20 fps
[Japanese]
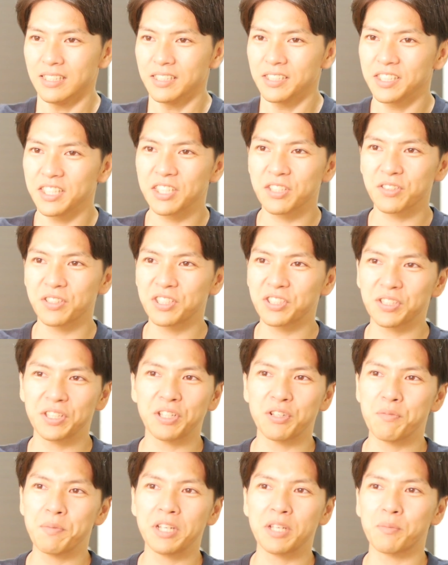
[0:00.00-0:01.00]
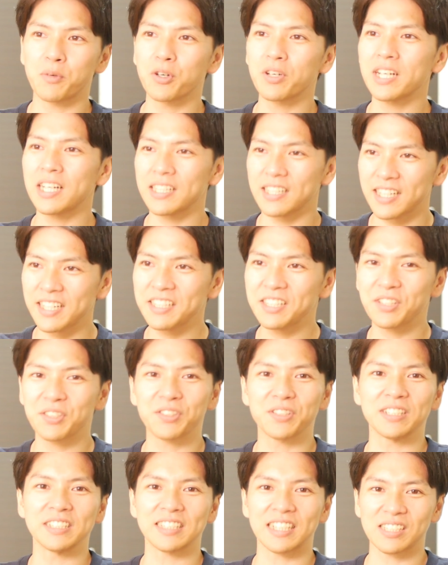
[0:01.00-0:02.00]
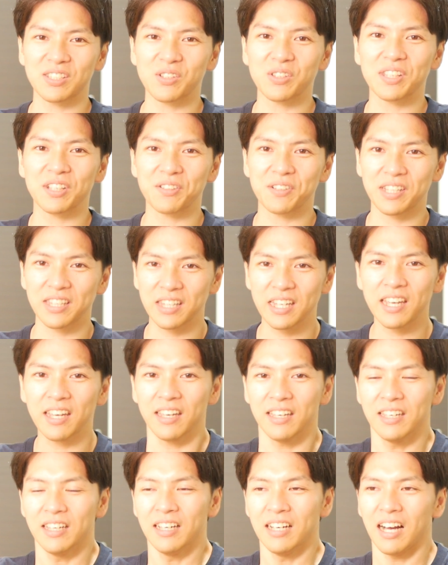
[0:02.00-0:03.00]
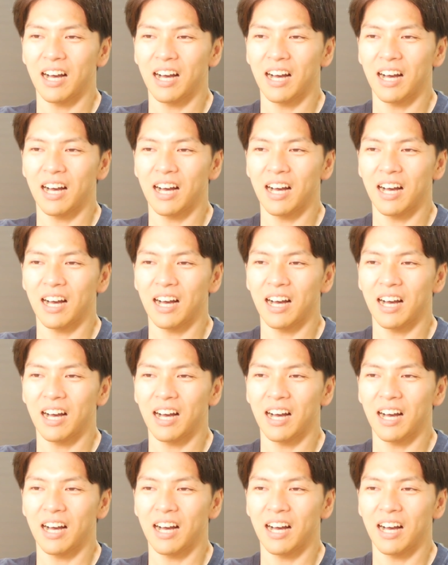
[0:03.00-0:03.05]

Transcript: チン君一緒に海に潜らないっていう風に誘ってくれて、